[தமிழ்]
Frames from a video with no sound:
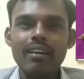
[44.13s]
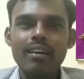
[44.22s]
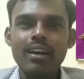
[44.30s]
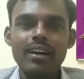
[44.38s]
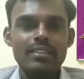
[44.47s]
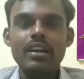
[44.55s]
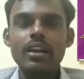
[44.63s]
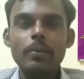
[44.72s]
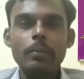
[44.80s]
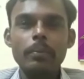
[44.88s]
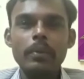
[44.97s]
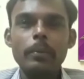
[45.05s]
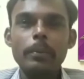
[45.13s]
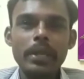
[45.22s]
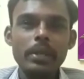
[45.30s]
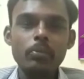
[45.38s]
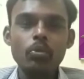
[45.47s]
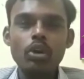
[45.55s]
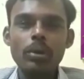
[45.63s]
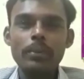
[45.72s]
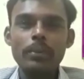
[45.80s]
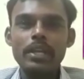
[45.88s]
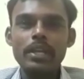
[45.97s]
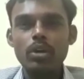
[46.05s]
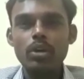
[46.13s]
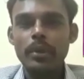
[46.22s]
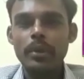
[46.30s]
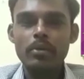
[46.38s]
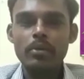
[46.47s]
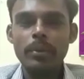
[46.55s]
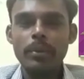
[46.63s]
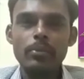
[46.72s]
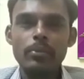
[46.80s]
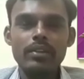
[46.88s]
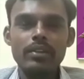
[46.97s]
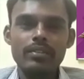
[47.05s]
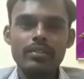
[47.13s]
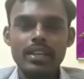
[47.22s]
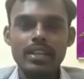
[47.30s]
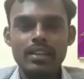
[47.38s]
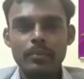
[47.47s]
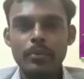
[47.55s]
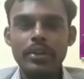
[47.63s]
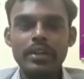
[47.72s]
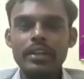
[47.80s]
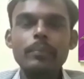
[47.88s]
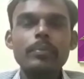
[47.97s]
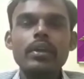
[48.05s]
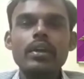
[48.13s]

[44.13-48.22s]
அரசாலும் பெண் மூலம் நிறு மூலம் அப்படின்னு ஒரு பழமொழி வழக்கில் போய்கிட்டு இருக்கு